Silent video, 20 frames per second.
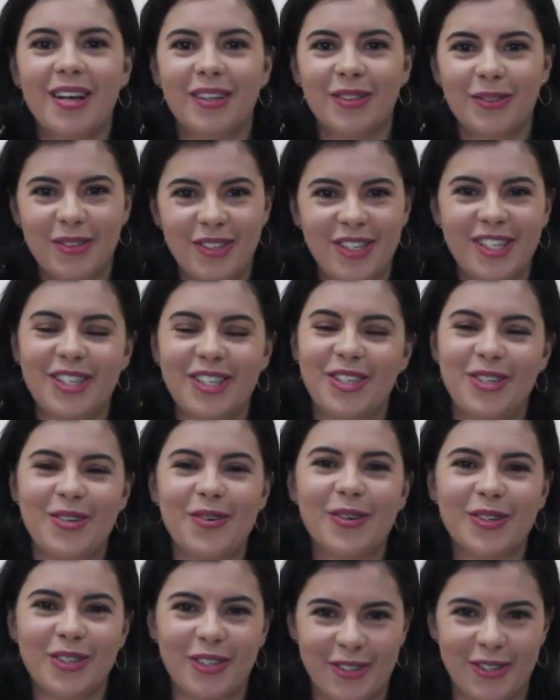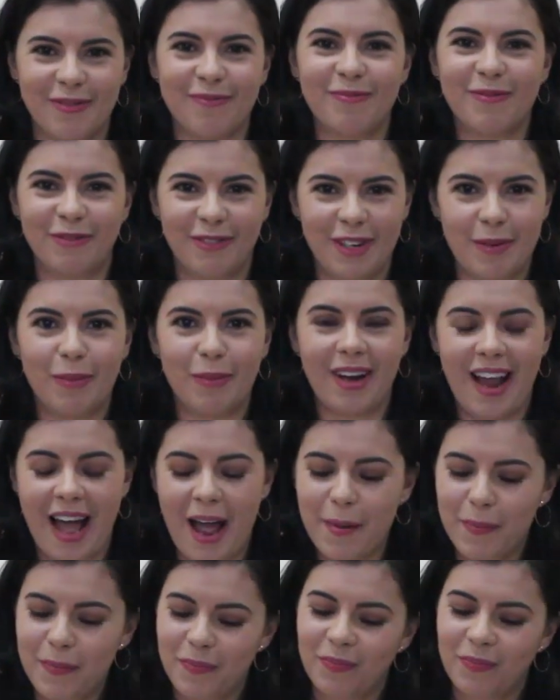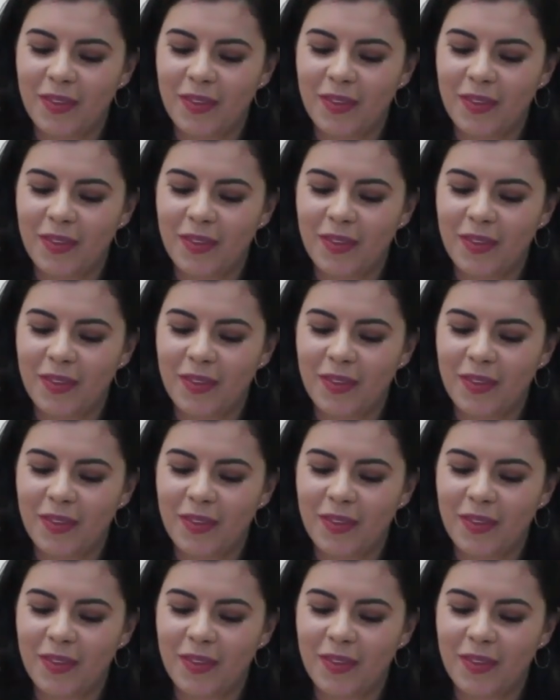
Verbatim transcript: no dia de hoje. Vamos lá?